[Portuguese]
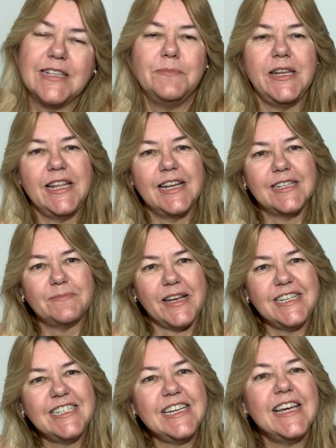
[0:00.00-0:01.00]
as meninas
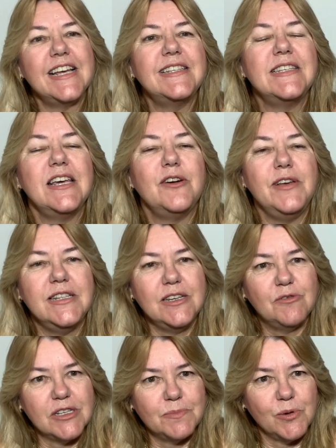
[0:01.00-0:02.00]
baixinhas, eu
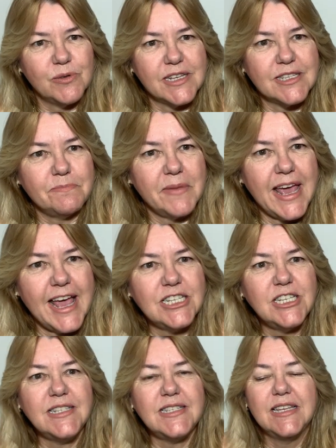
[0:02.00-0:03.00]
indico as bolsas
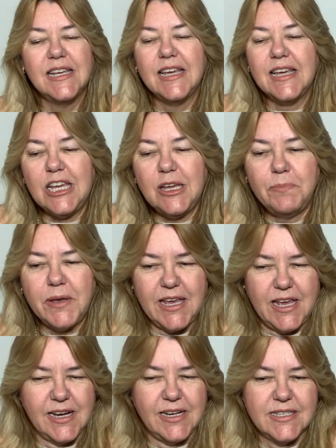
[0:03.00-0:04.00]
médias e
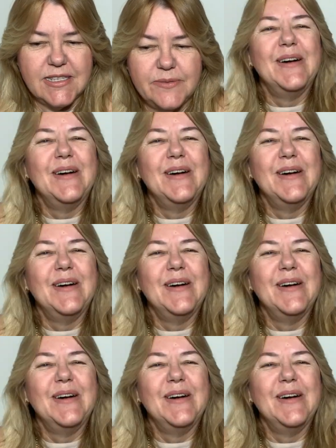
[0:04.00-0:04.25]
pequenas.